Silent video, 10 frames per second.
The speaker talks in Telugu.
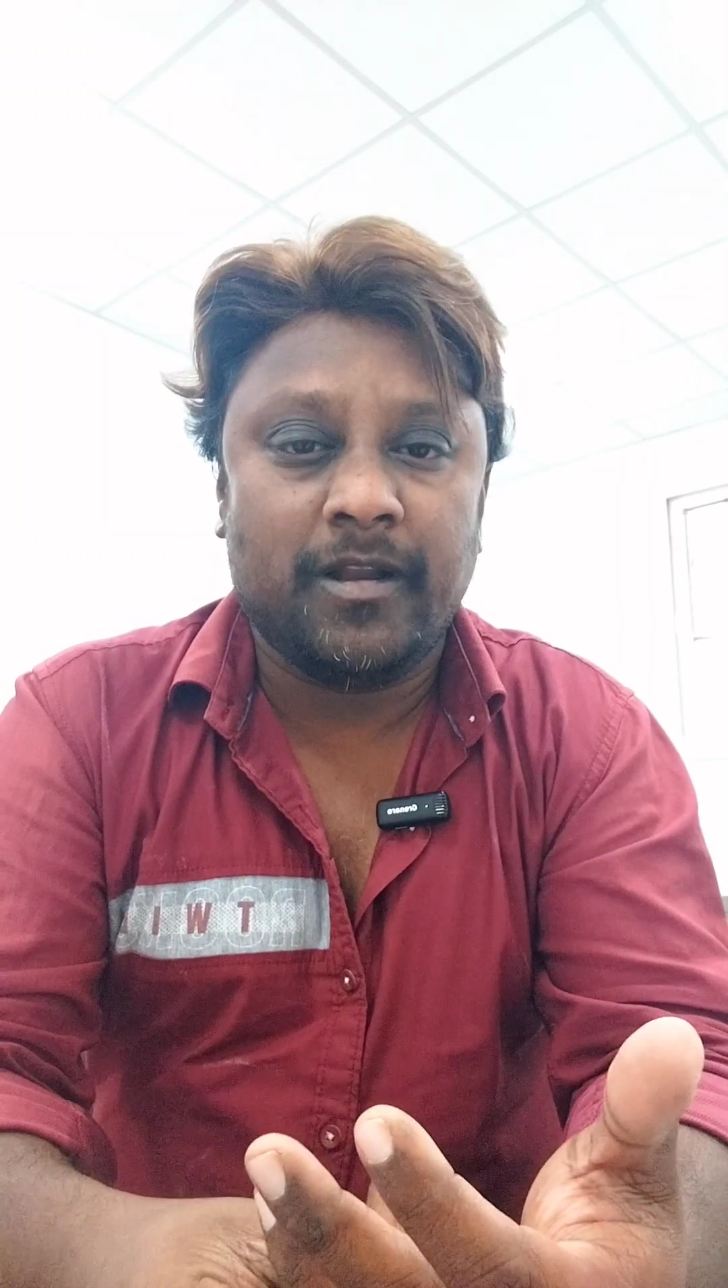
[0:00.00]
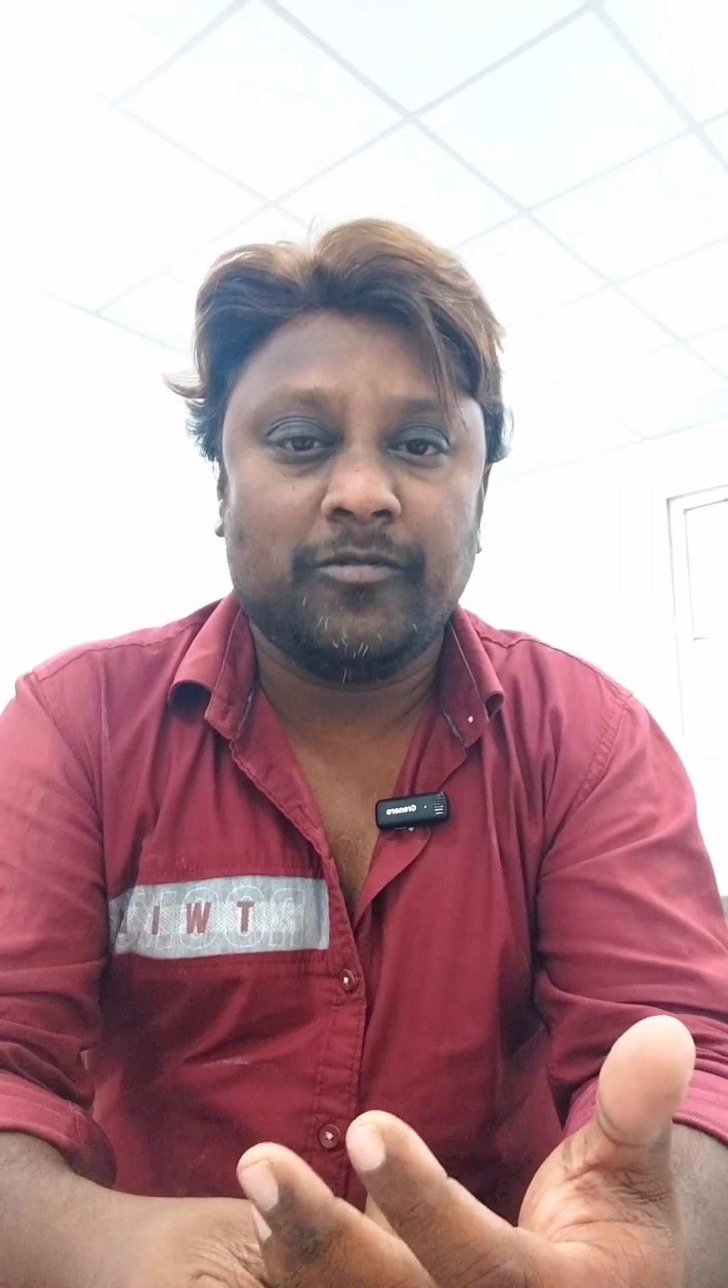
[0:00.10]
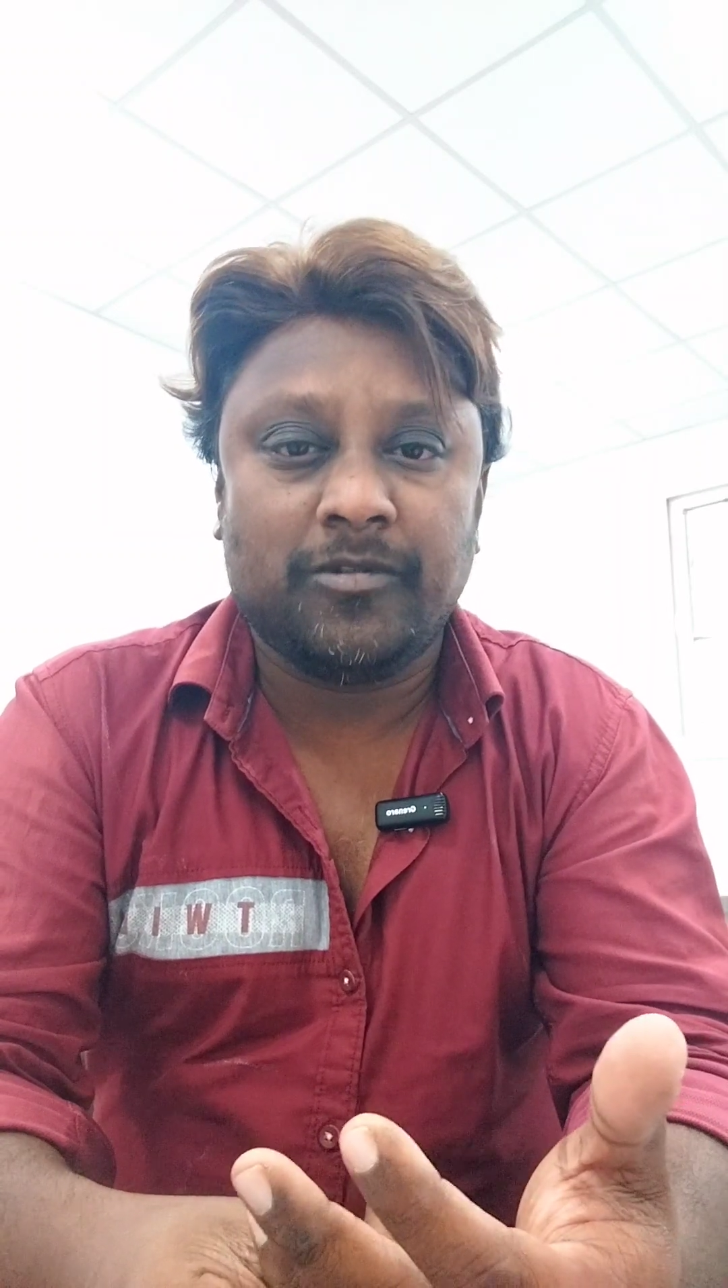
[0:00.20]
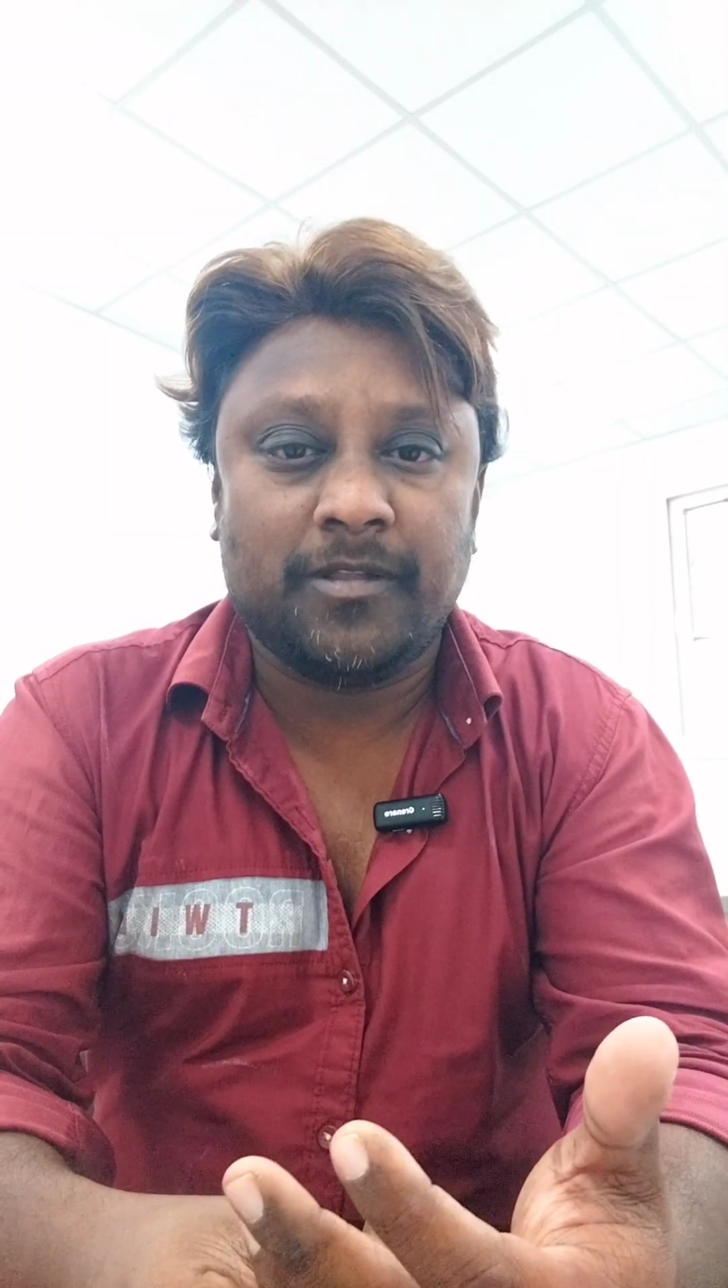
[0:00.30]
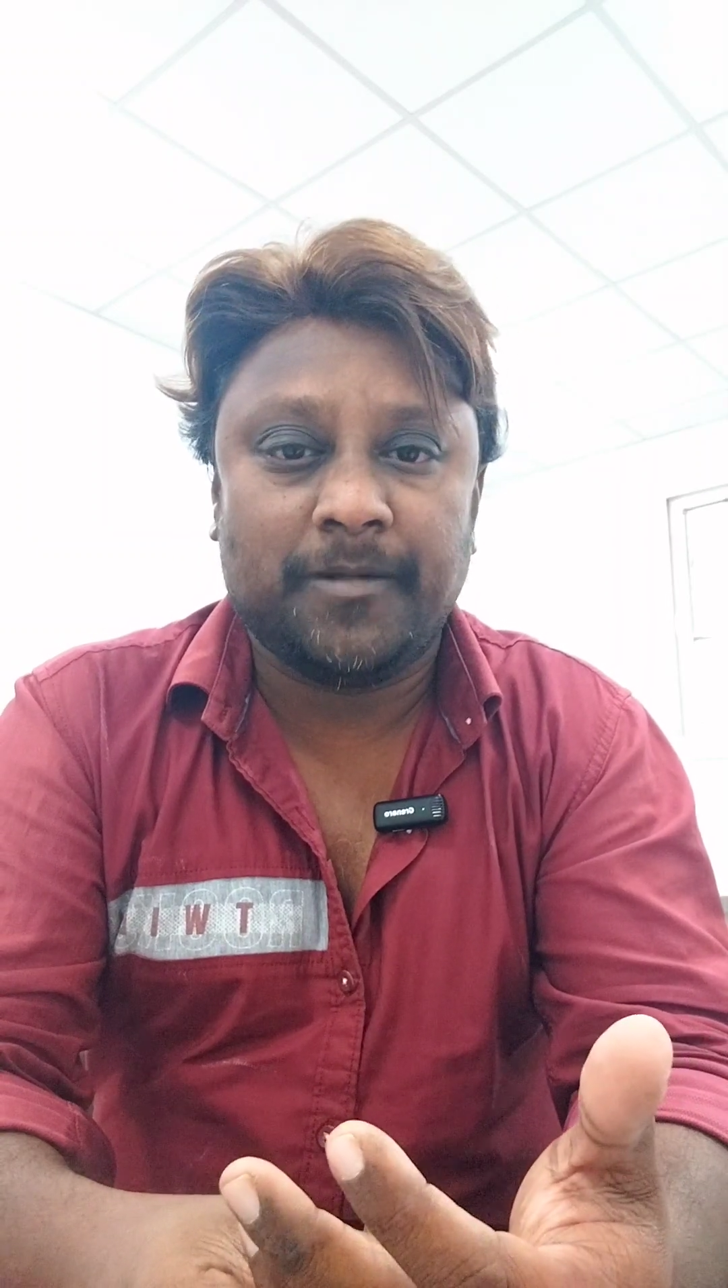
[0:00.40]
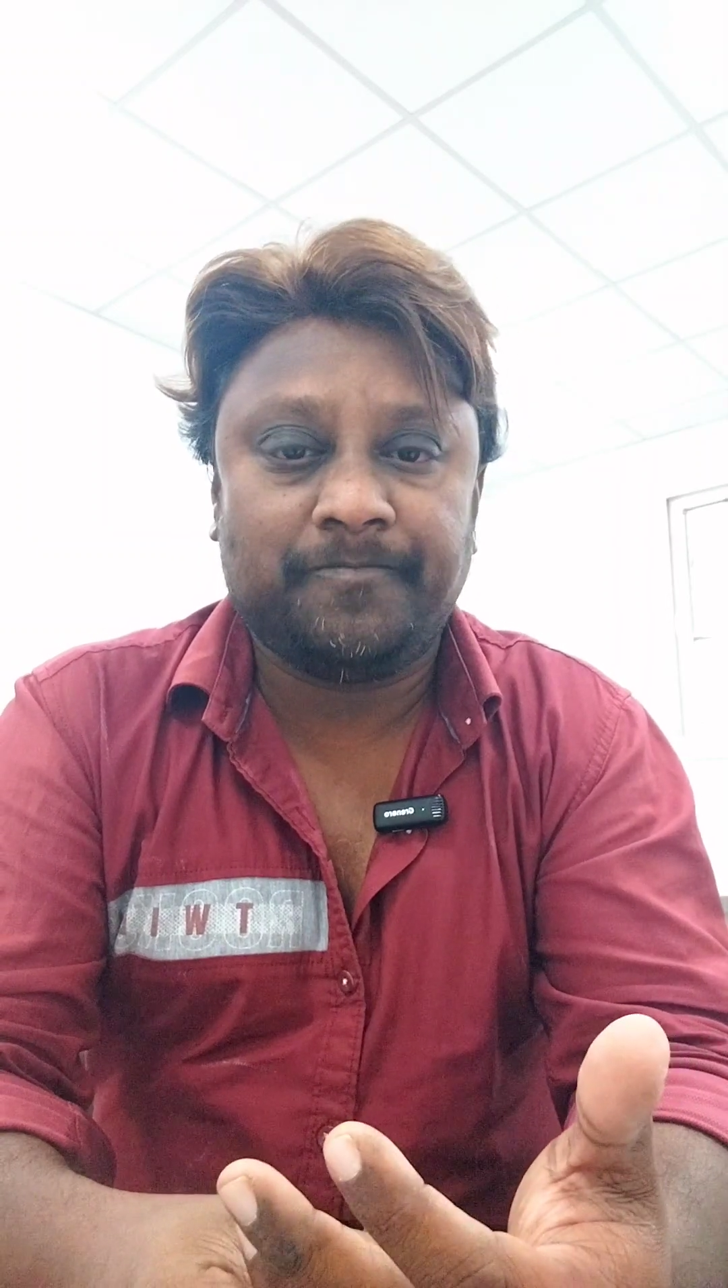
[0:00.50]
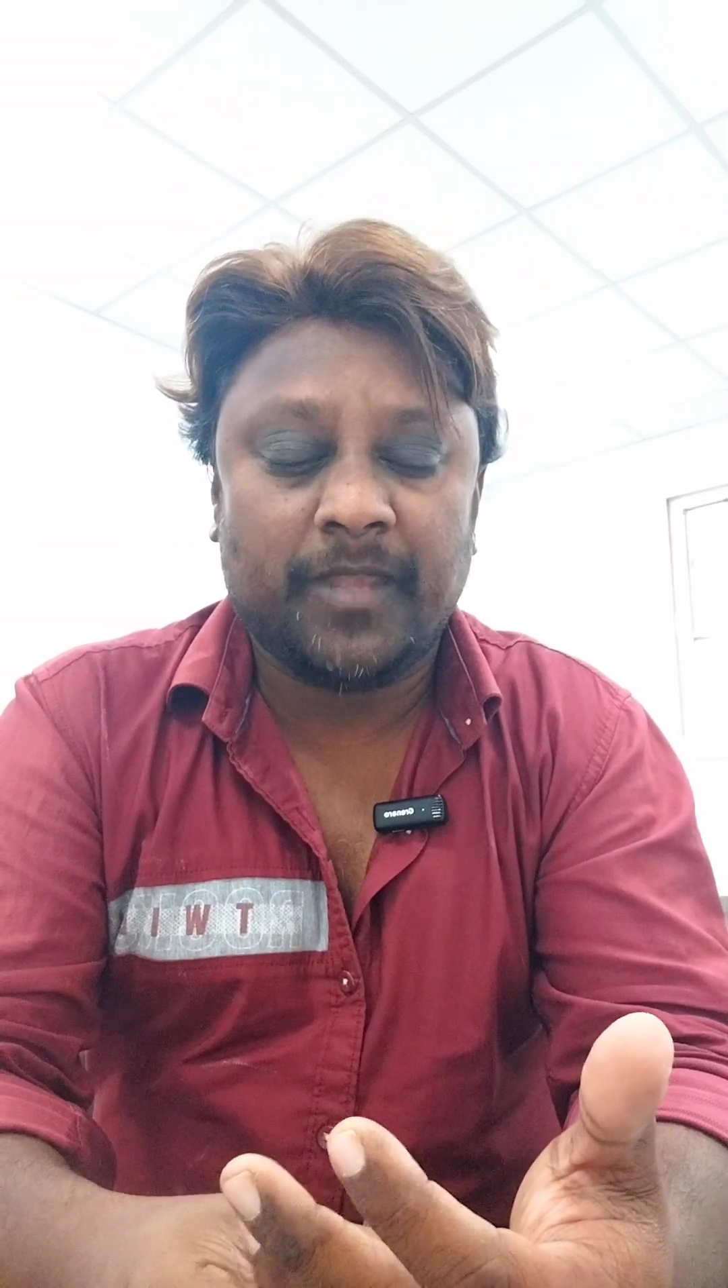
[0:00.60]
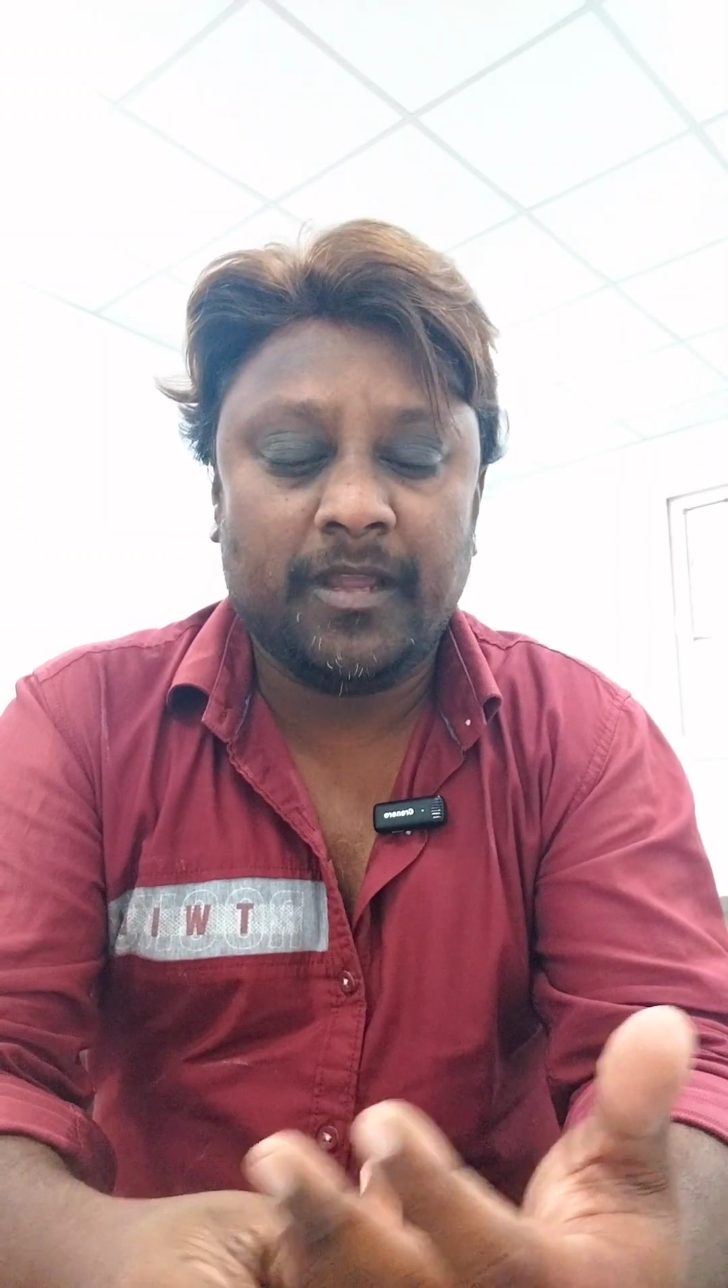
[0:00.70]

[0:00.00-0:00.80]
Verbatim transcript: రానే వస్తాయి